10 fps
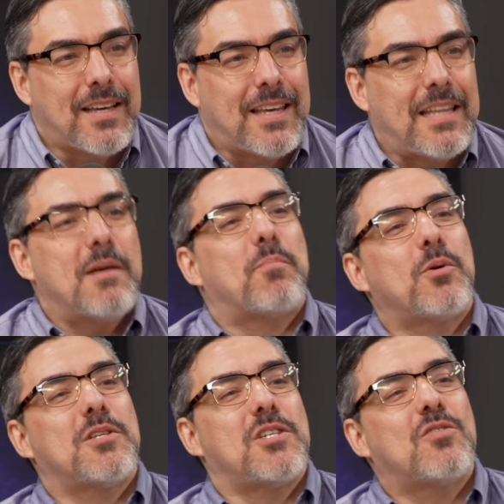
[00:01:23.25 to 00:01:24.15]
e
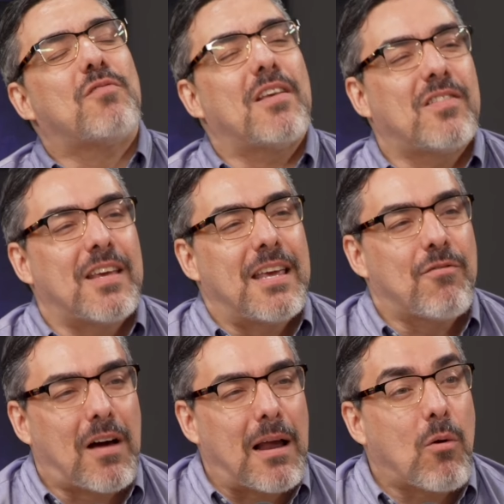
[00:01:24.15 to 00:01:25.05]
depois a gente vai seguir
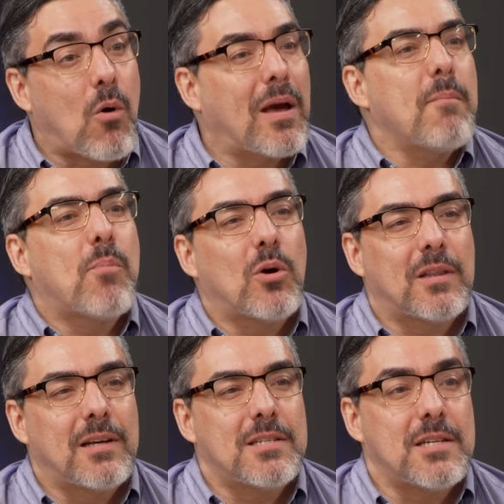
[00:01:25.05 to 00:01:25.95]
falar qual que é a
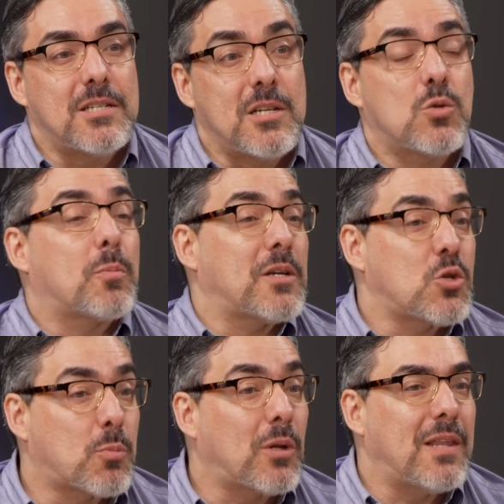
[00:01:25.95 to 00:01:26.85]
importância disso para a
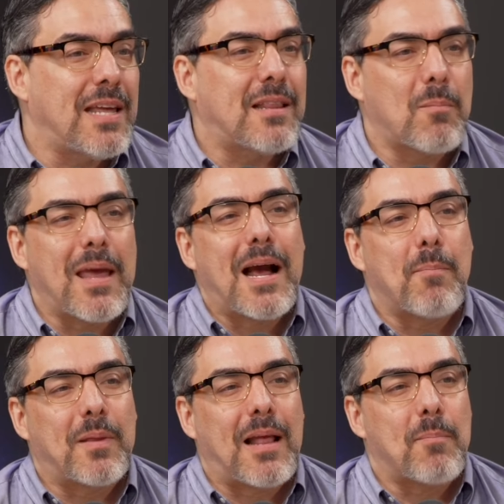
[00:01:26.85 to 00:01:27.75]
gente poder também
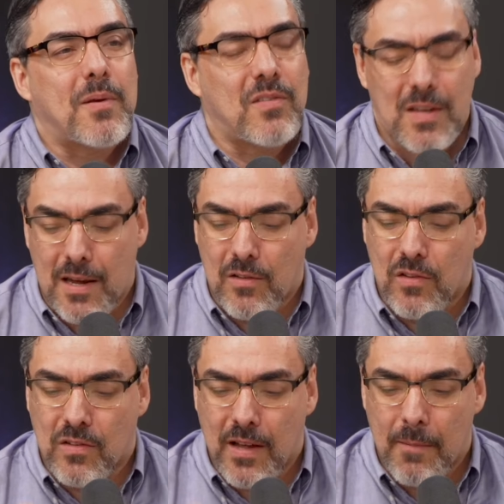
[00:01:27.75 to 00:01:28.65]
captar
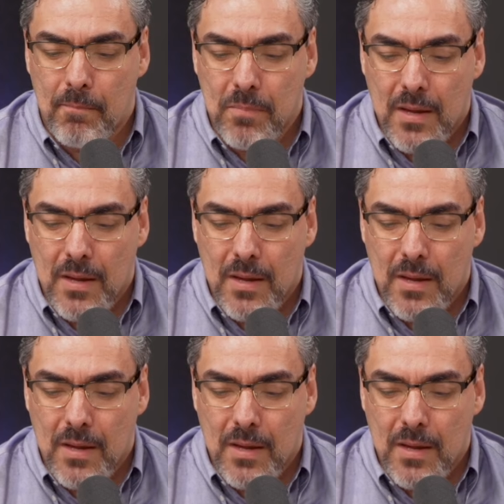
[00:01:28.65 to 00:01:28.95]
pacientes, né?